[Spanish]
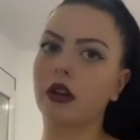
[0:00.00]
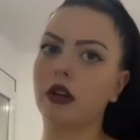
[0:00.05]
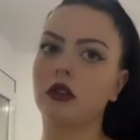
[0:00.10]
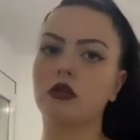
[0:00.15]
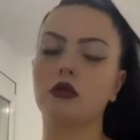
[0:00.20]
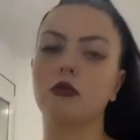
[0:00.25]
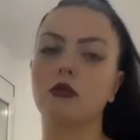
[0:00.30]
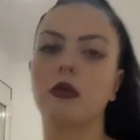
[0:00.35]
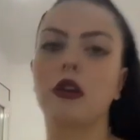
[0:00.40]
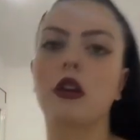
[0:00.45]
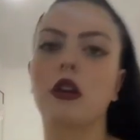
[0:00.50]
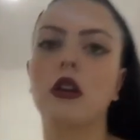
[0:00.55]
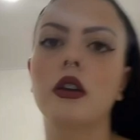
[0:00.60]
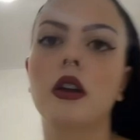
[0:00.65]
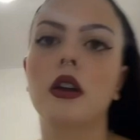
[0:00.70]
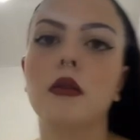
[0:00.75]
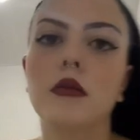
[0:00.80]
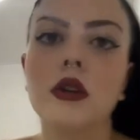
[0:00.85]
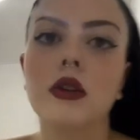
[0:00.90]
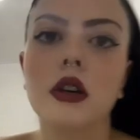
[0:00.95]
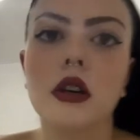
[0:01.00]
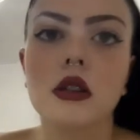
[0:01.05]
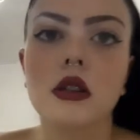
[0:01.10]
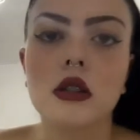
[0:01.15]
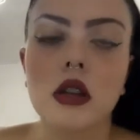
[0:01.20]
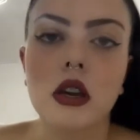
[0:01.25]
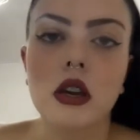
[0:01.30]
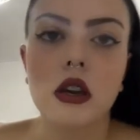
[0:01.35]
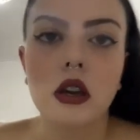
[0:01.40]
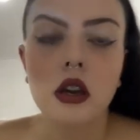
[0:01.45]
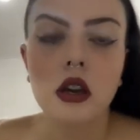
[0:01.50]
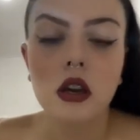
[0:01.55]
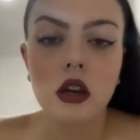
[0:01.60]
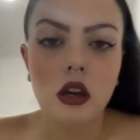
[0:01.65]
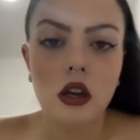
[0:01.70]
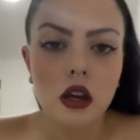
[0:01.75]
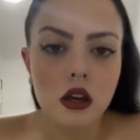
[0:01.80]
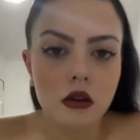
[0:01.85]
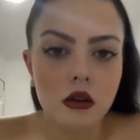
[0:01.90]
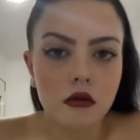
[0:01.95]
Mira, chuparla ya, porque es que.
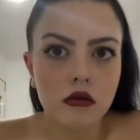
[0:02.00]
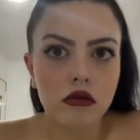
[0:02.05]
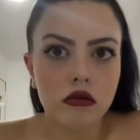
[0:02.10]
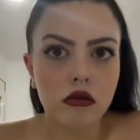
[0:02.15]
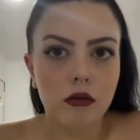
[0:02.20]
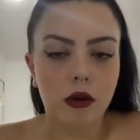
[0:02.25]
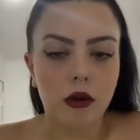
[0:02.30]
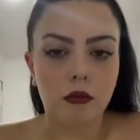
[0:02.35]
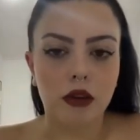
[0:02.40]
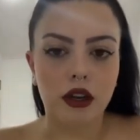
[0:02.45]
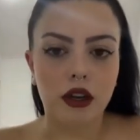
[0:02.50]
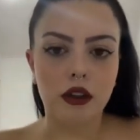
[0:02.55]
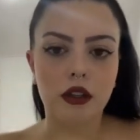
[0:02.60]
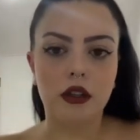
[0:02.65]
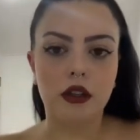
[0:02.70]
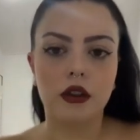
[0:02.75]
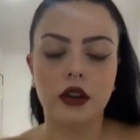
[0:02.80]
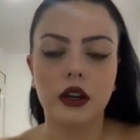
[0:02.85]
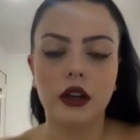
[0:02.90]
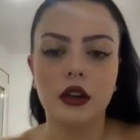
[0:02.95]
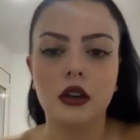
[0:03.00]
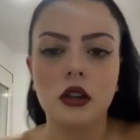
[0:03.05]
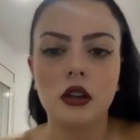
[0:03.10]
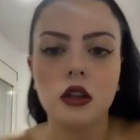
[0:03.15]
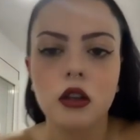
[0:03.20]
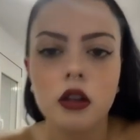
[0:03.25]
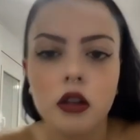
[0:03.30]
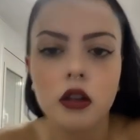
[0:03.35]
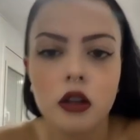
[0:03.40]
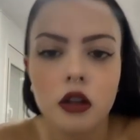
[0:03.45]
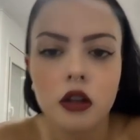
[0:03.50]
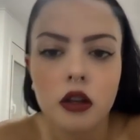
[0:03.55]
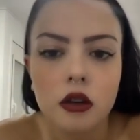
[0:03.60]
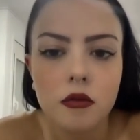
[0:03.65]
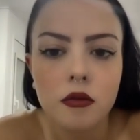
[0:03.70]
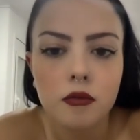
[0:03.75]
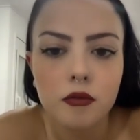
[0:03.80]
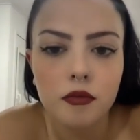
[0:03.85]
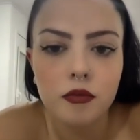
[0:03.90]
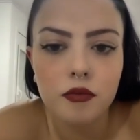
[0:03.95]
una pereza, nen.
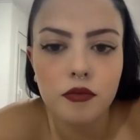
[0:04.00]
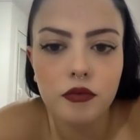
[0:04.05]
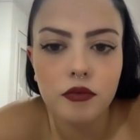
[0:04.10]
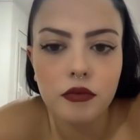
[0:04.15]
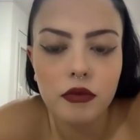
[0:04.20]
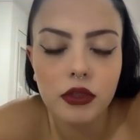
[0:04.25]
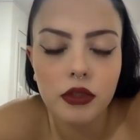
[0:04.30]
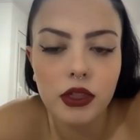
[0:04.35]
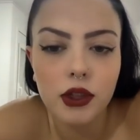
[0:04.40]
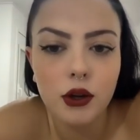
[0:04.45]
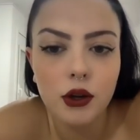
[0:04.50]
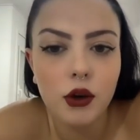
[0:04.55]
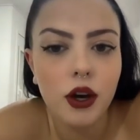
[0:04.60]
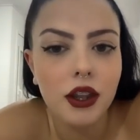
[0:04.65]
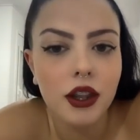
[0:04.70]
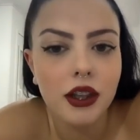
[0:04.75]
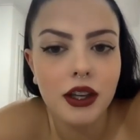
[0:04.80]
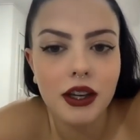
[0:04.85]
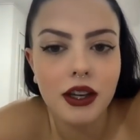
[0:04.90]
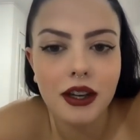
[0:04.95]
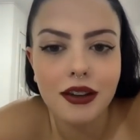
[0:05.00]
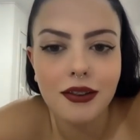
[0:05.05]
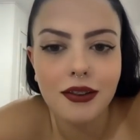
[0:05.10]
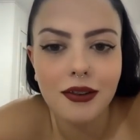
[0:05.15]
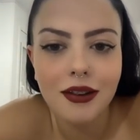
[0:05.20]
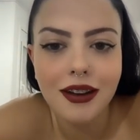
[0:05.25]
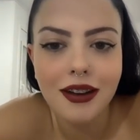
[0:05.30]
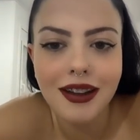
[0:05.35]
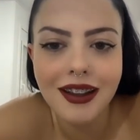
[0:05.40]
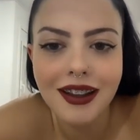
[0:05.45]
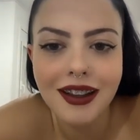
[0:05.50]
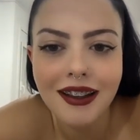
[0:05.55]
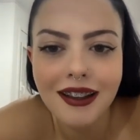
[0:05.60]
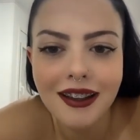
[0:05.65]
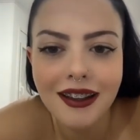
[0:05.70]
No, Adela, no.